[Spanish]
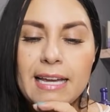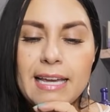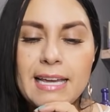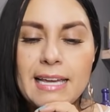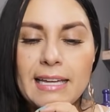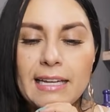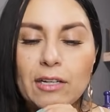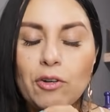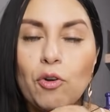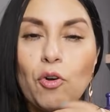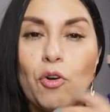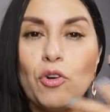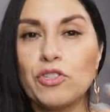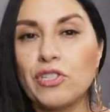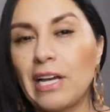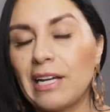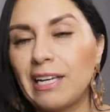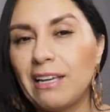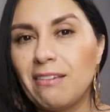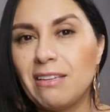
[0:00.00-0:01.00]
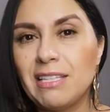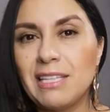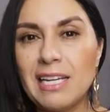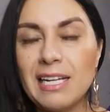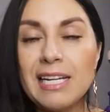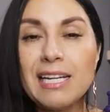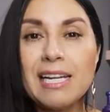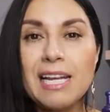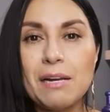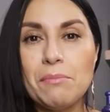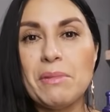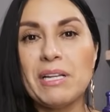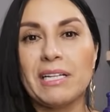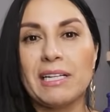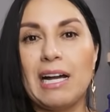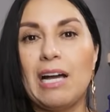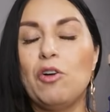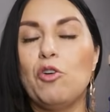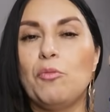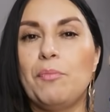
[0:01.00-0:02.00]
eh, cosa que venden en el
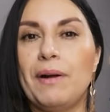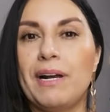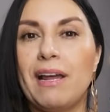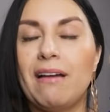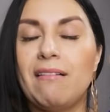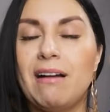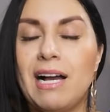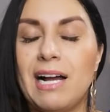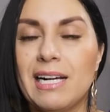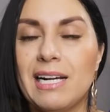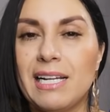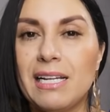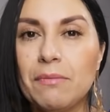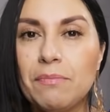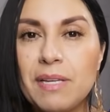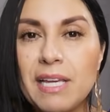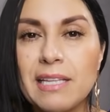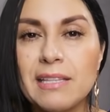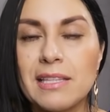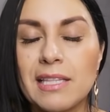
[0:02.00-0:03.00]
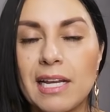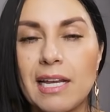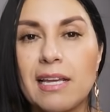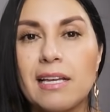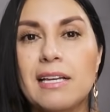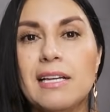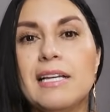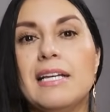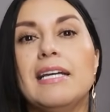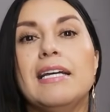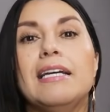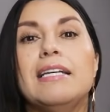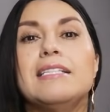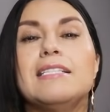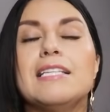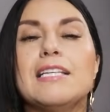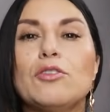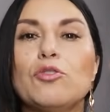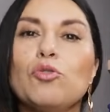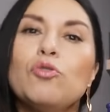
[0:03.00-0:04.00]
mercado para bajar el vientre,
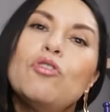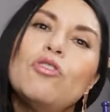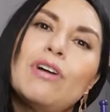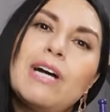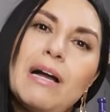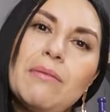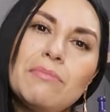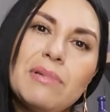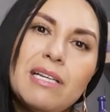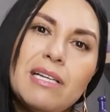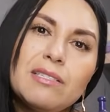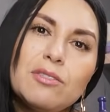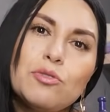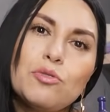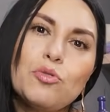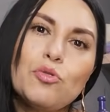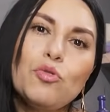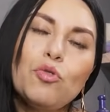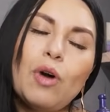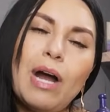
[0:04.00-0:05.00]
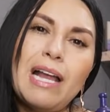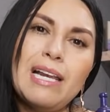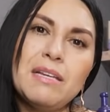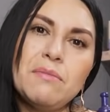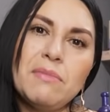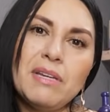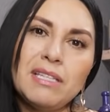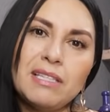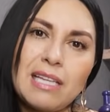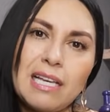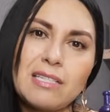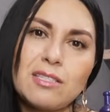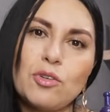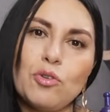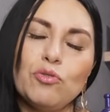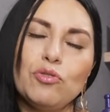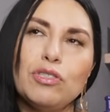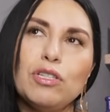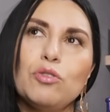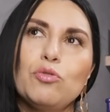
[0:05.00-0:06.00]
si tú no cambias tu
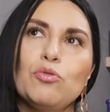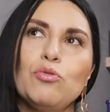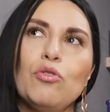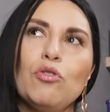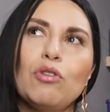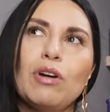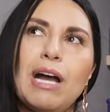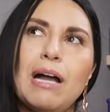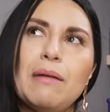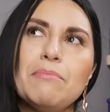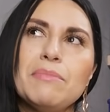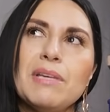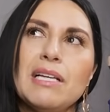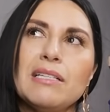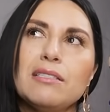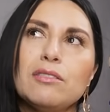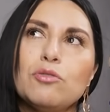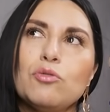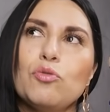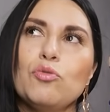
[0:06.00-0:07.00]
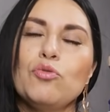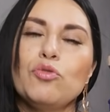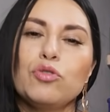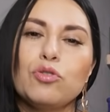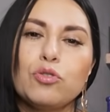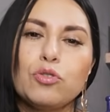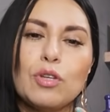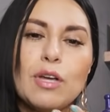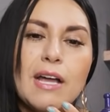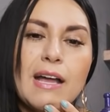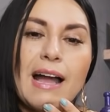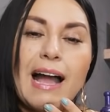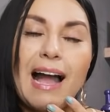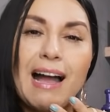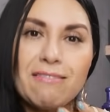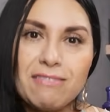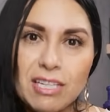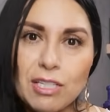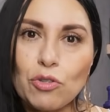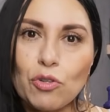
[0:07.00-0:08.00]
alimentación, si tú no cambias tus
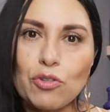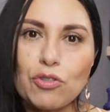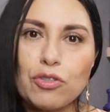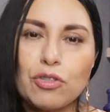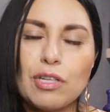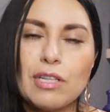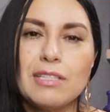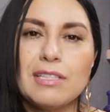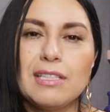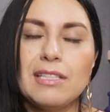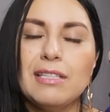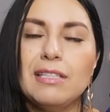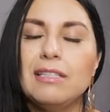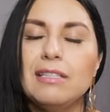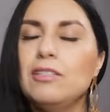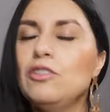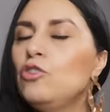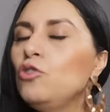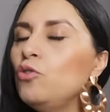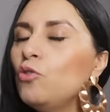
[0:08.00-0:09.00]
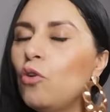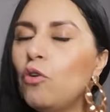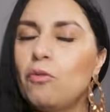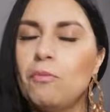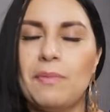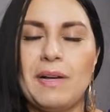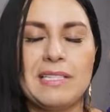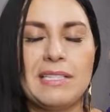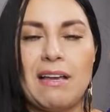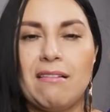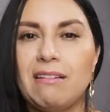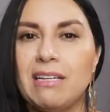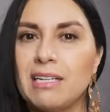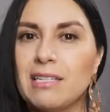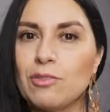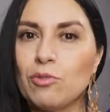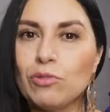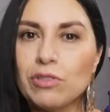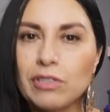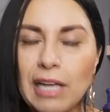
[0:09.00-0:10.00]
hábitos, no vas a ver
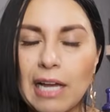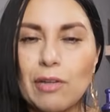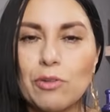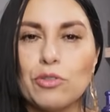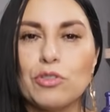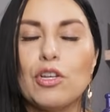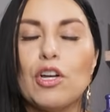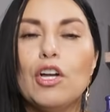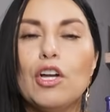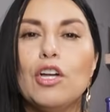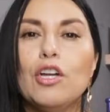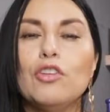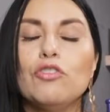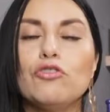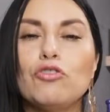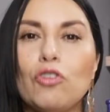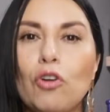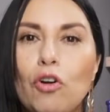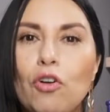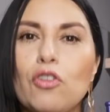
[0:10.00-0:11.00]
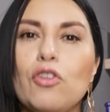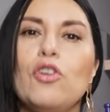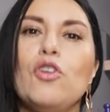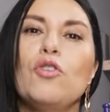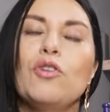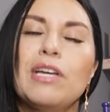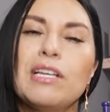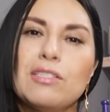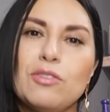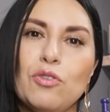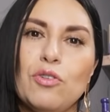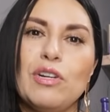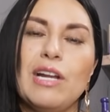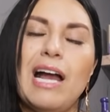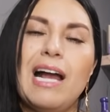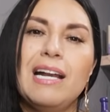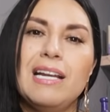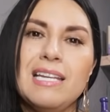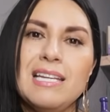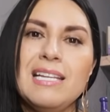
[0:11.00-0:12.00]
resultados. Todo lo que
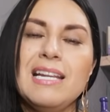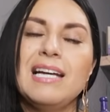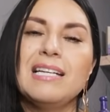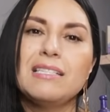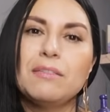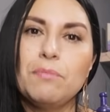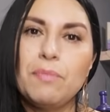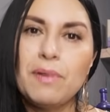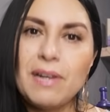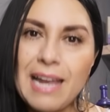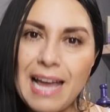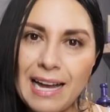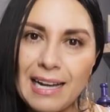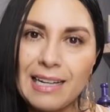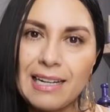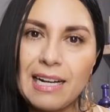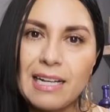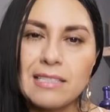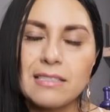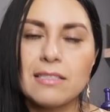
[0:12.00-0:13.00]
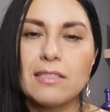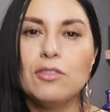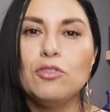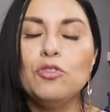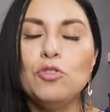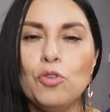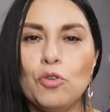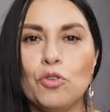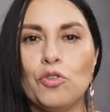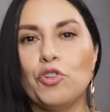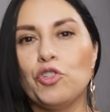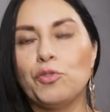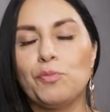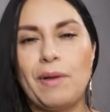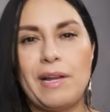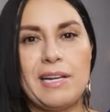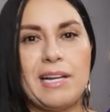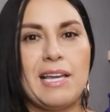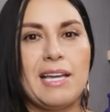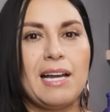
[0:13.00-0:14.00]
son harinas blancas no nos
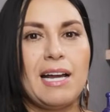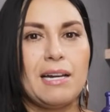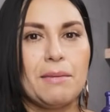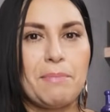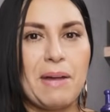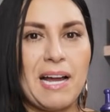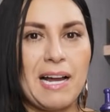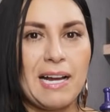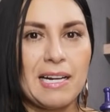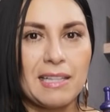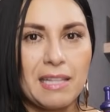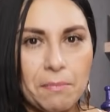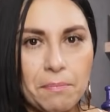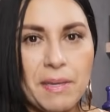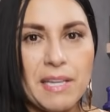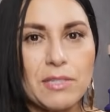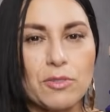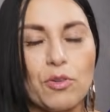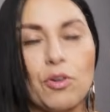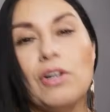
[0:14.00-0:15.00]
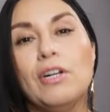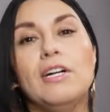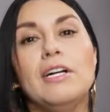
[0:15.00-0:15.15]
van a dejar bajar de peso.